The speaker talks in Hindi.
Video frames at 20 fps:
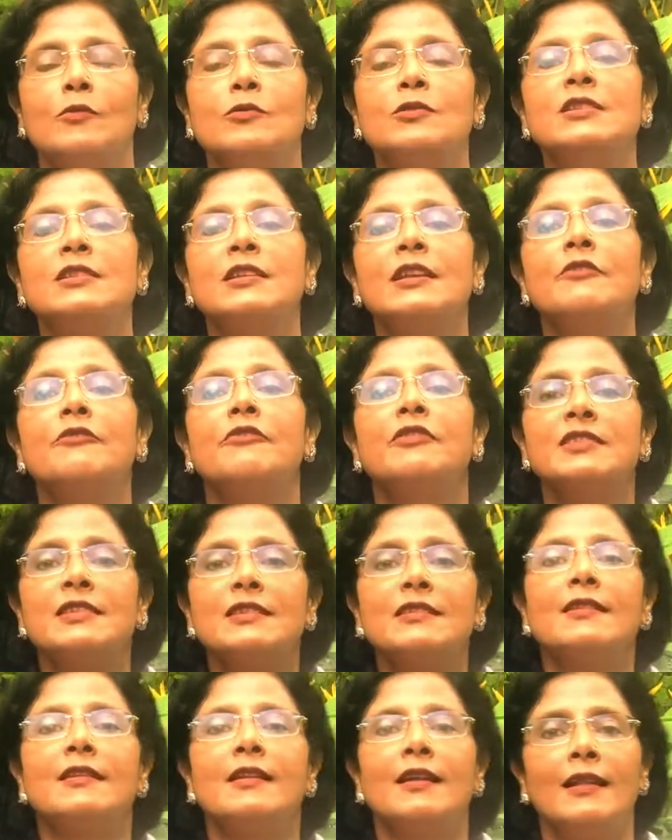उसकी
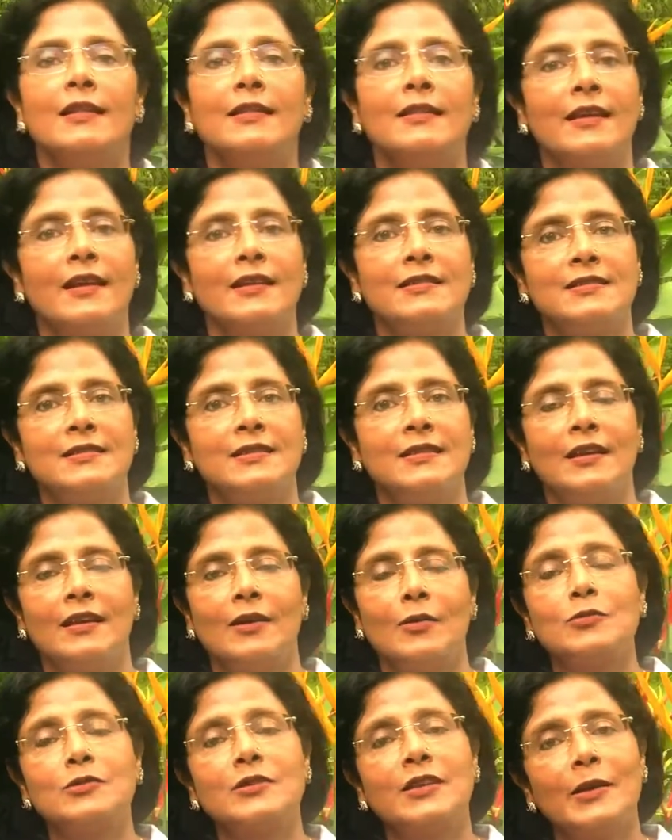फिज़िकल हेल्थ कैसी
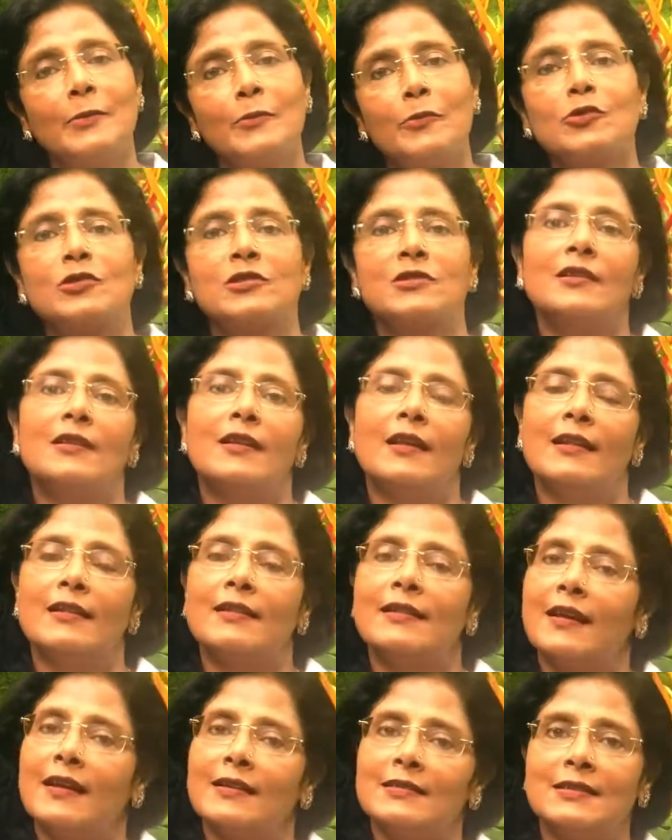है उसकी इमोशनल
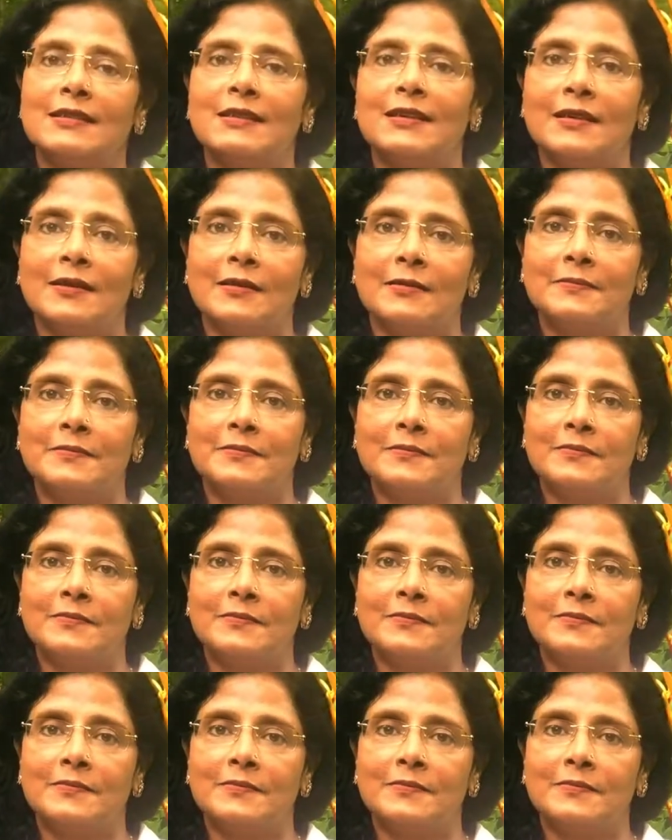हेल्थ कैसी है